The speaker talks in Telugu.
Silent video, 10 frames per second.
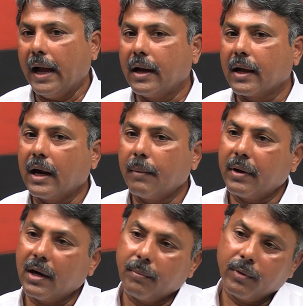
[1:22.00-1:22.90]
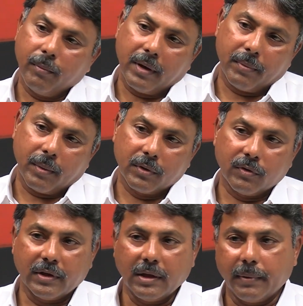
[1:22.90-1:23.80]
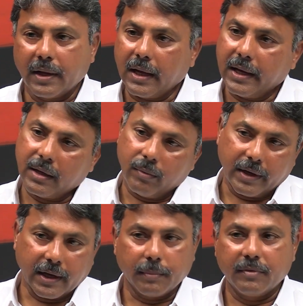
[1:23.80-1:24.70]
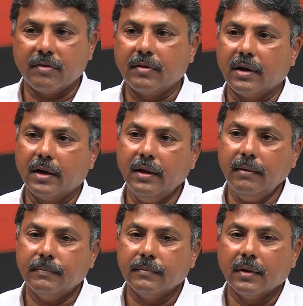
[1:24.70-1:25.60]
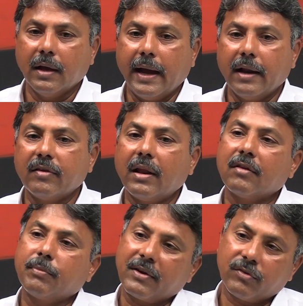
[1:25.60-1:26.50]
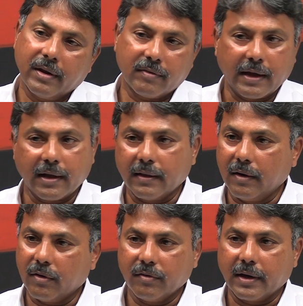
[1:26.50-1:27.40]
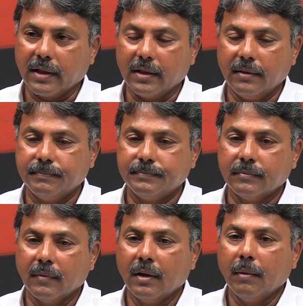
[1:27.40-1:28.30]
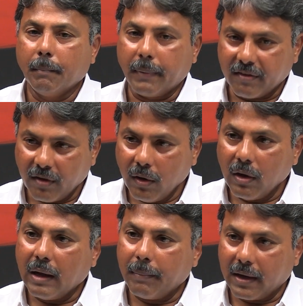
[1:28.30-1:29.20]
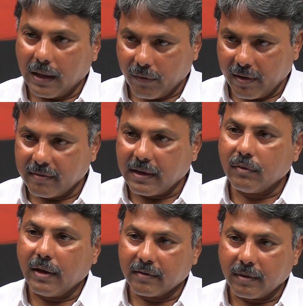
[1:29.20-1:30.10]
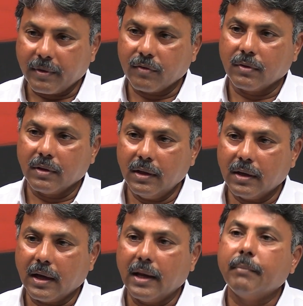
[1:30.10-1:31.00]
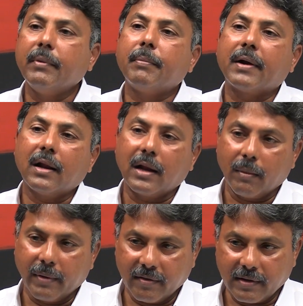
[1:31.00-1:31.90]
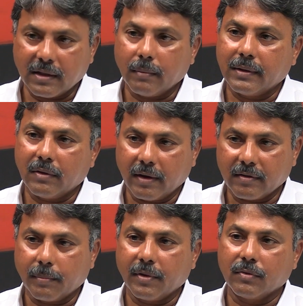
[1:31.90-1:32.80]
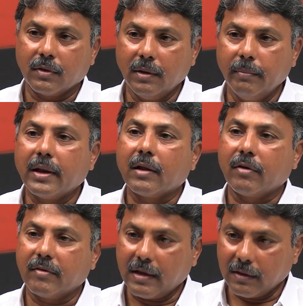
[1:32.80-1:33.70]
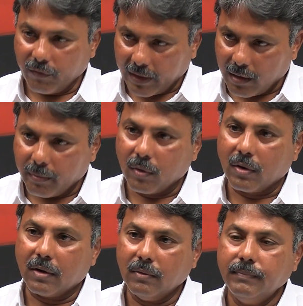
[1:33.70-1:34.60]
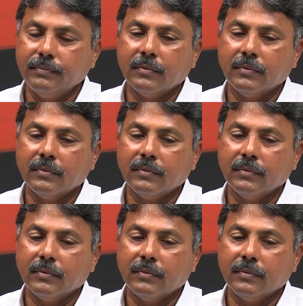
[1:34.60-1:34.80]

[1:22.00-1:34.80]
ఆయన గడప గడపకు మన ప్రభుత్వం అని చెప్పిన కార్యక్రమం టేకప్ చేసినాడే ఆయన చాలా స్పష్టమైన సంకేతాలు ఇవ్వడం జరిగింది ప్రజల్లో నా పట్ల అరవై శాతం యాక్సెప్టెన్స్ ఉంది కానీ మీ పట్ల నలభై శాతం మాత్రం యాక్సెప్టెన్స్ ఉంది మీరు ఇరవై శాతం వెనకబడి ఉన్నారు